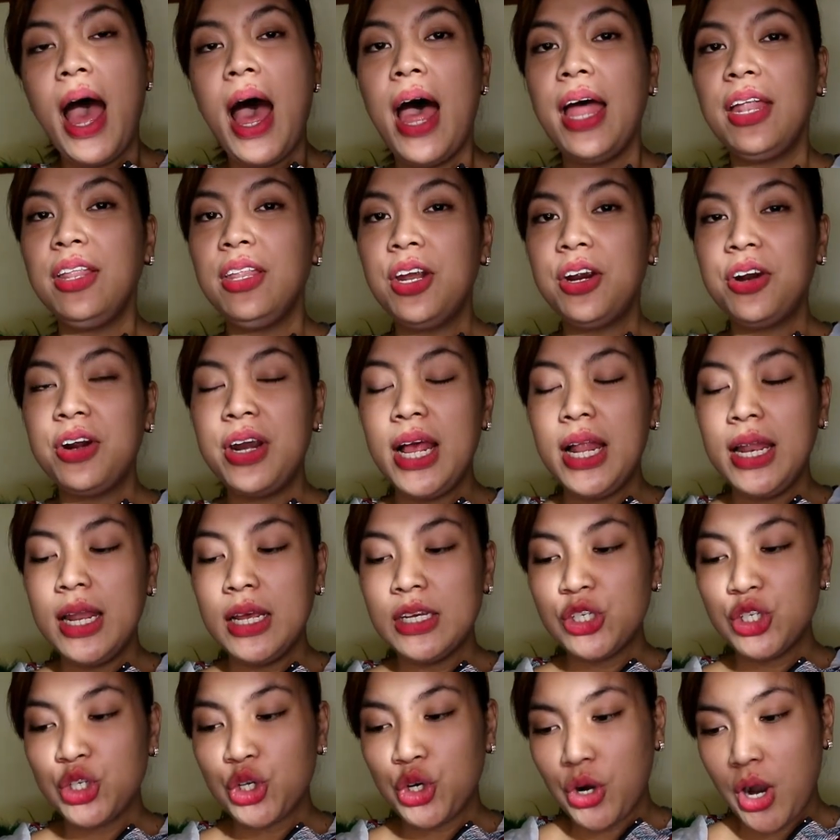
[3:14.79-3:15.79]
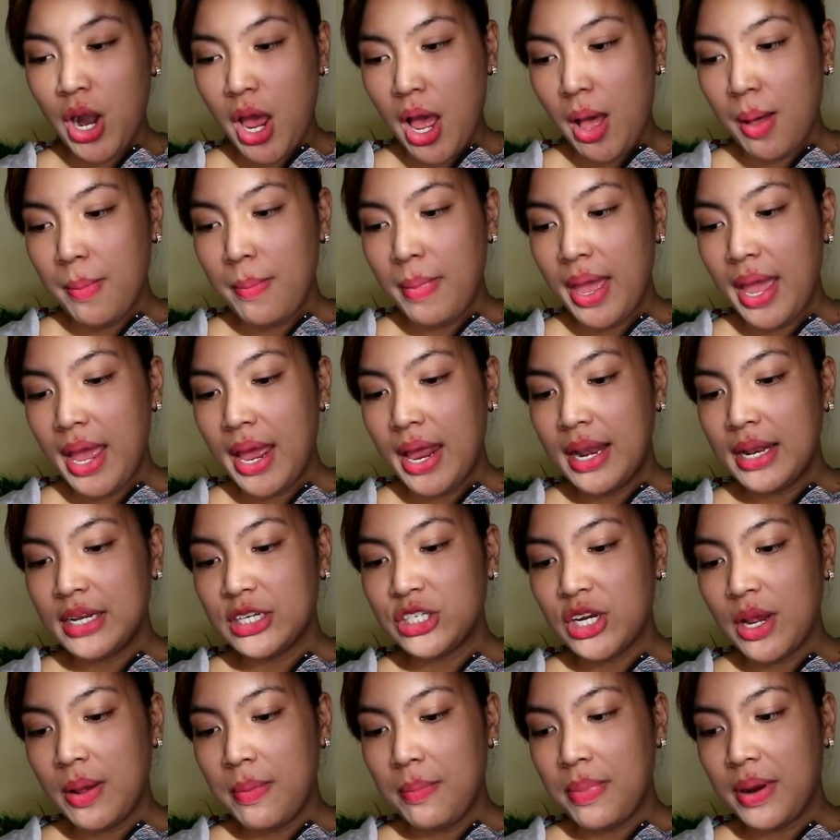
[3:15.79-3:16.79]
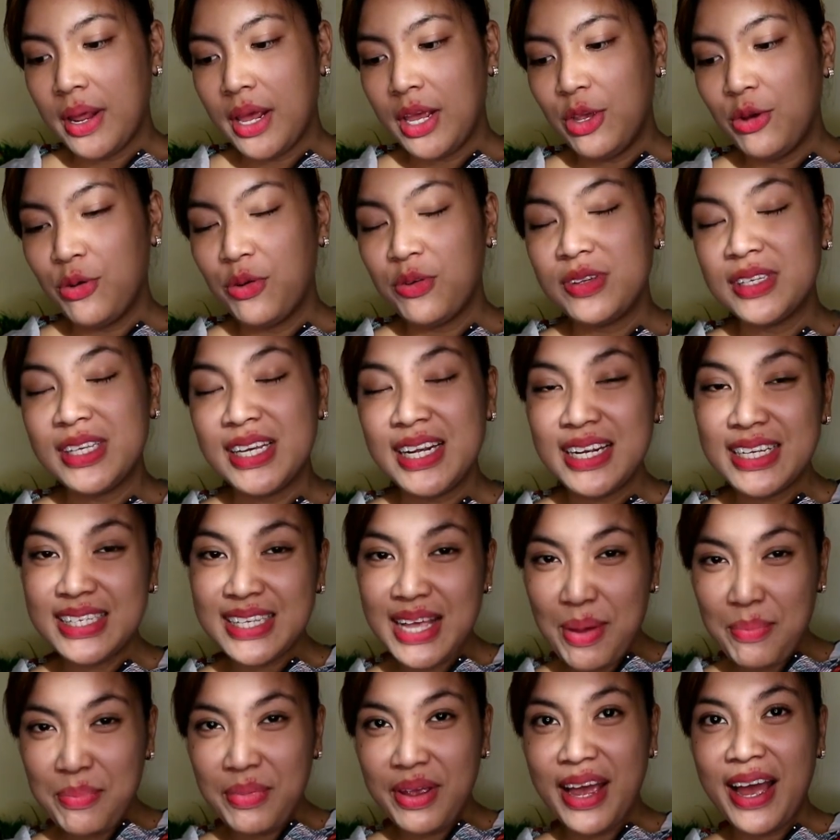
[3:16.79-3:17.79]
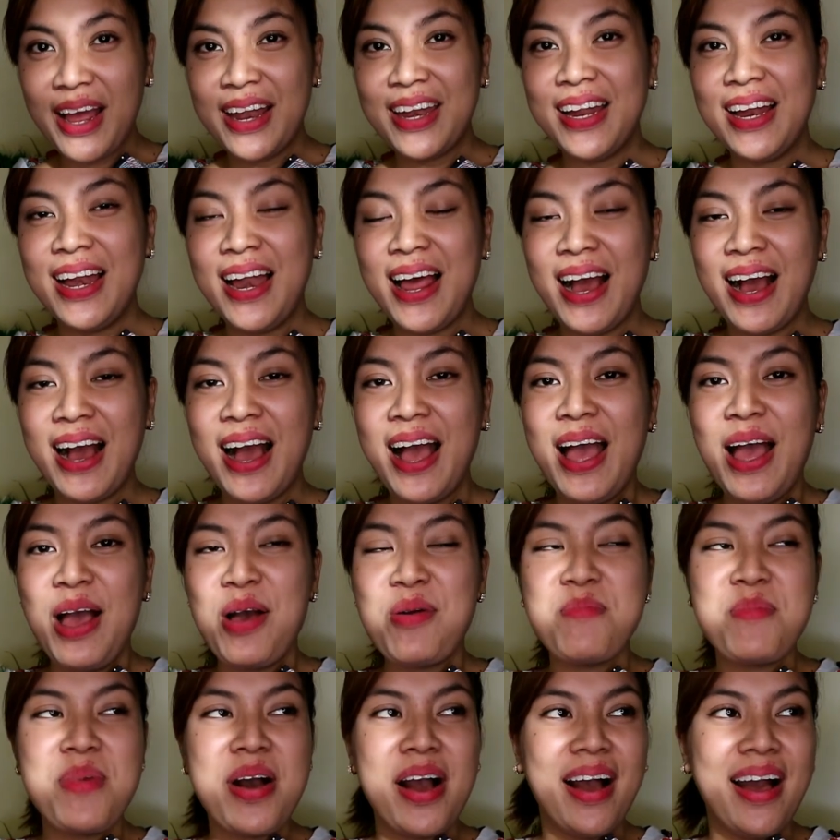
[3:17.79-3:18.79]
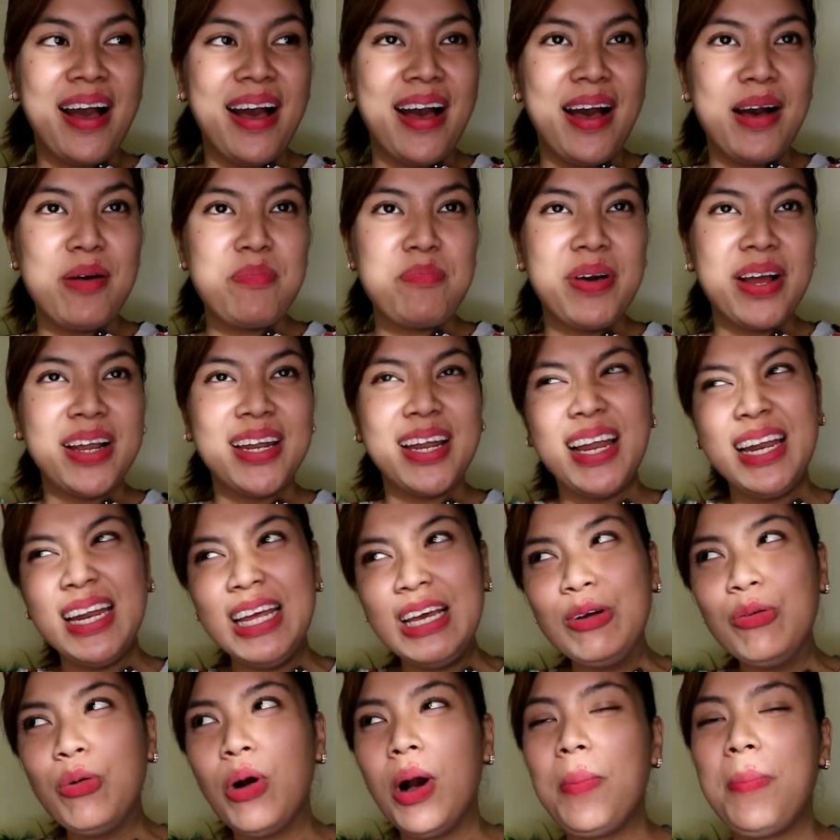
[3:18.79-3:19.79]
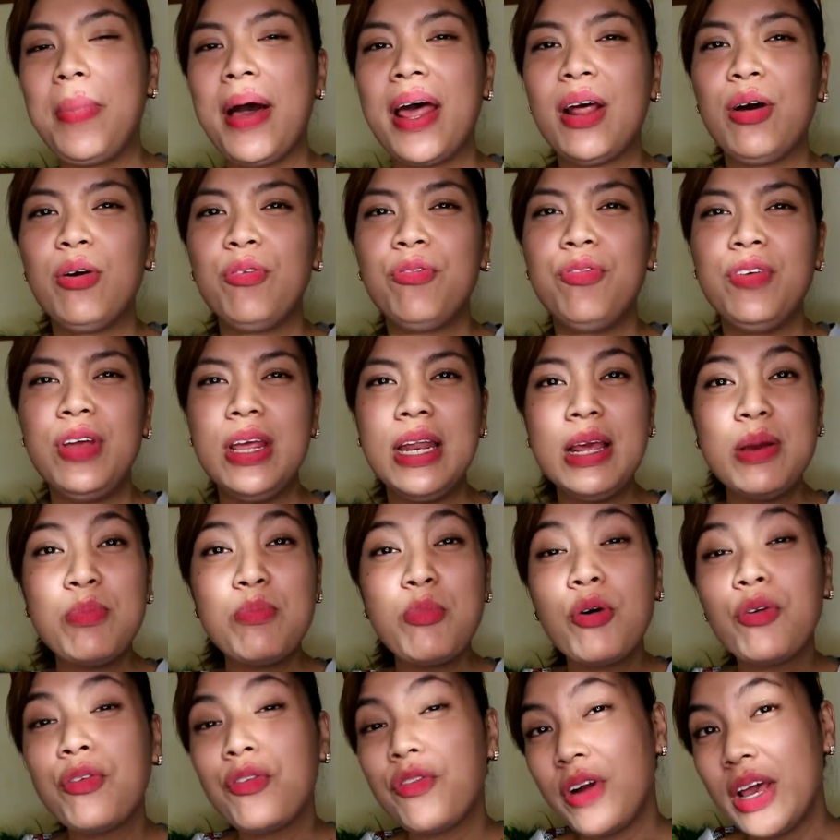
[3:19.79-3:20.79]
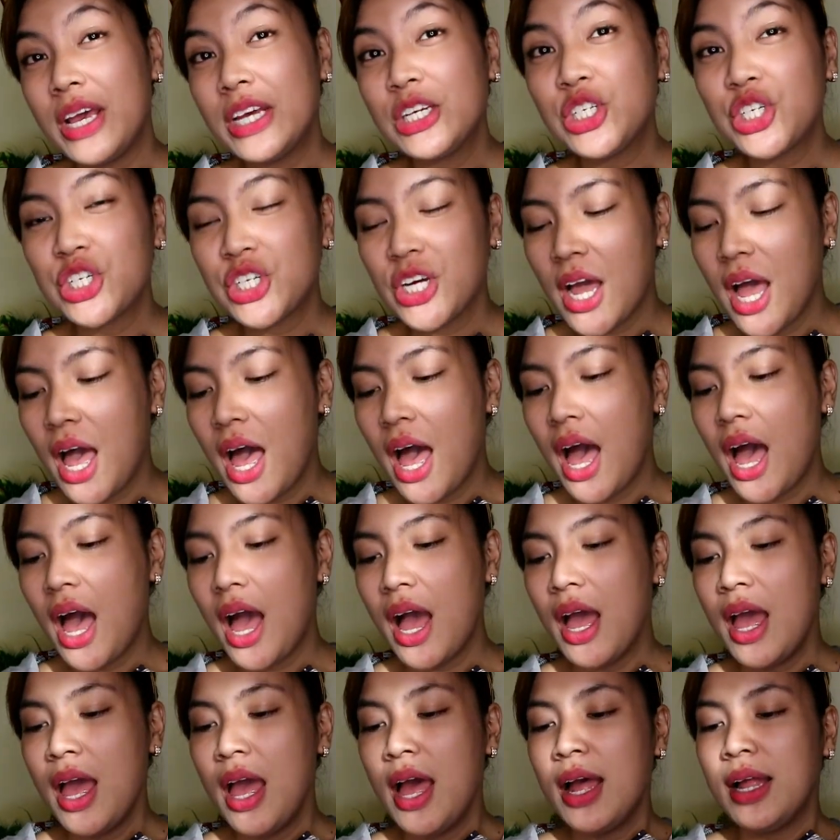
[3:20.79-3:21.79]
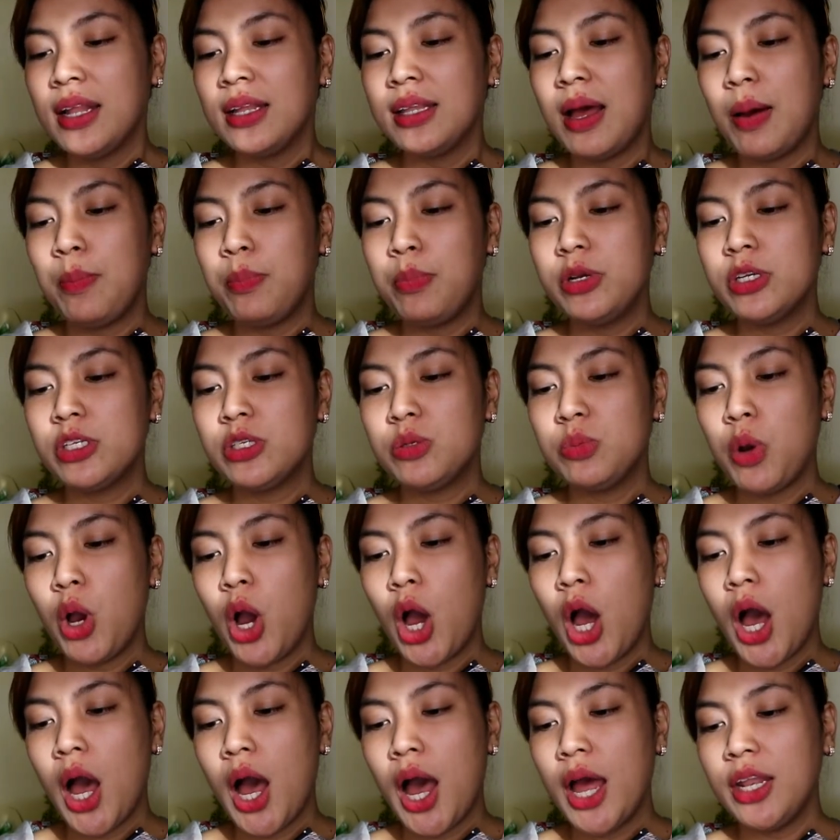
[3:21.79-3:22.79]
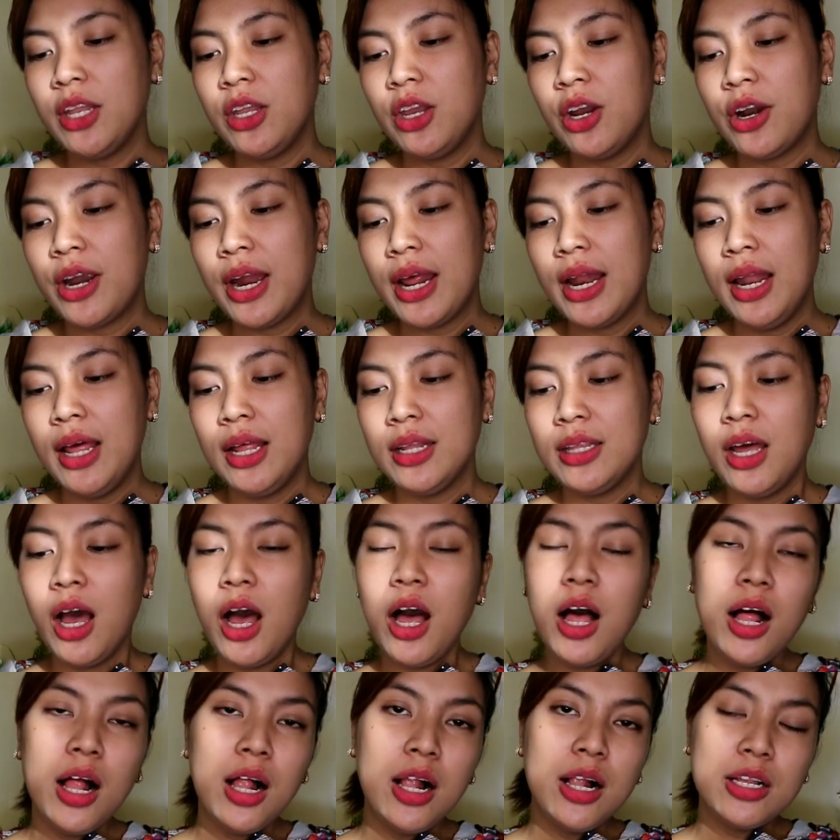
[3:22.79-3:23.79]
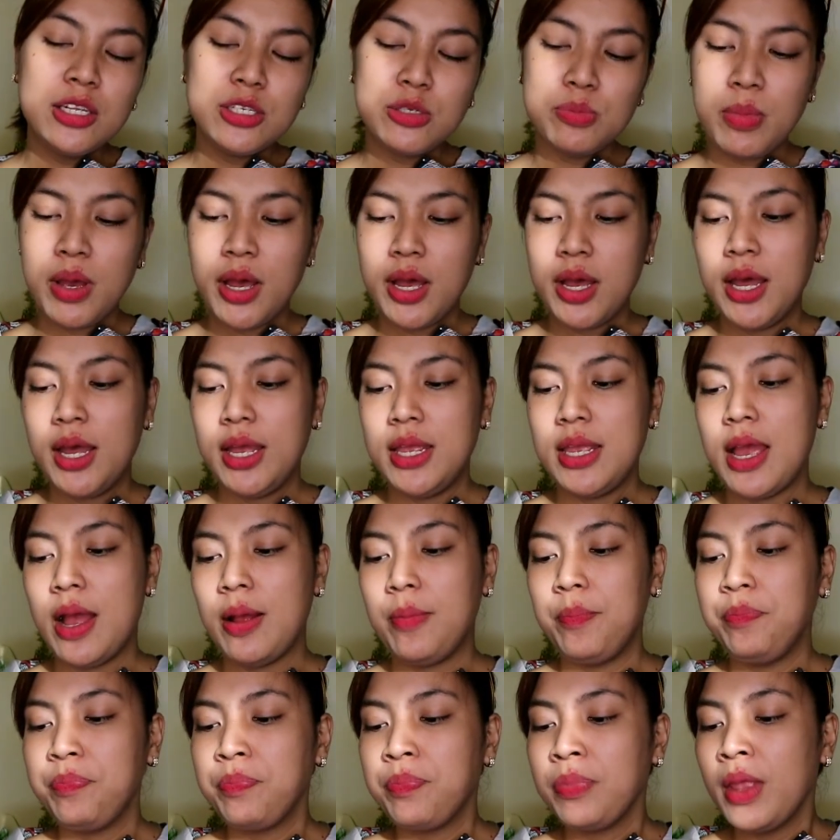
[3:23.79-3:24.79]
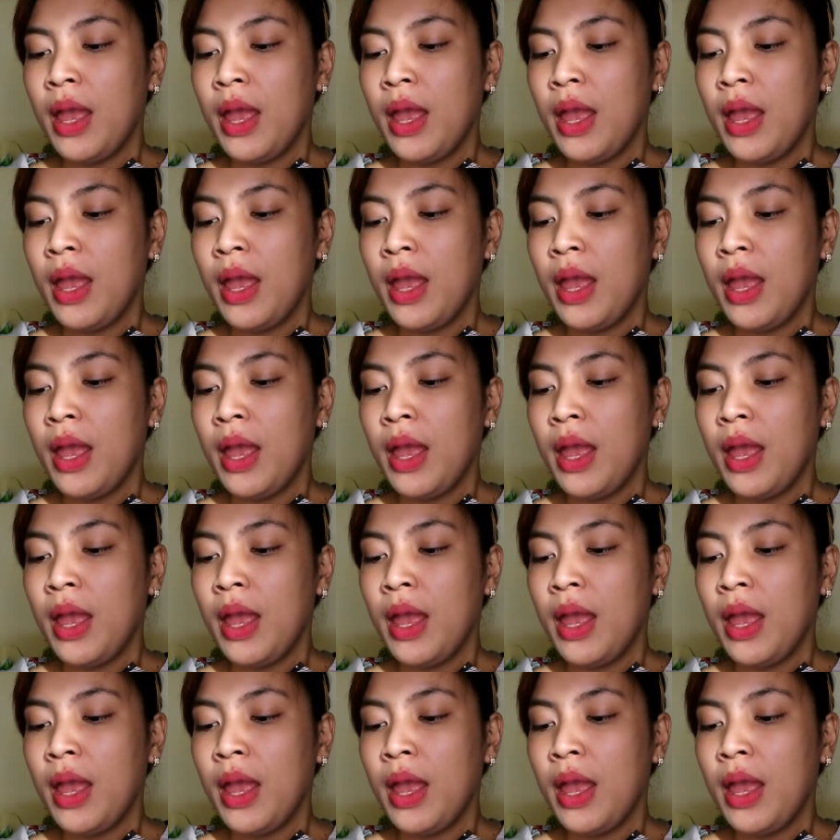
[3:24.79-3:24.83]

Underella scrub, and syempre, yung sinasabi nga nilang mga pag naligo ka, parang feeling mo fresh ka, tapos mga Underella dolls, mga ganyan.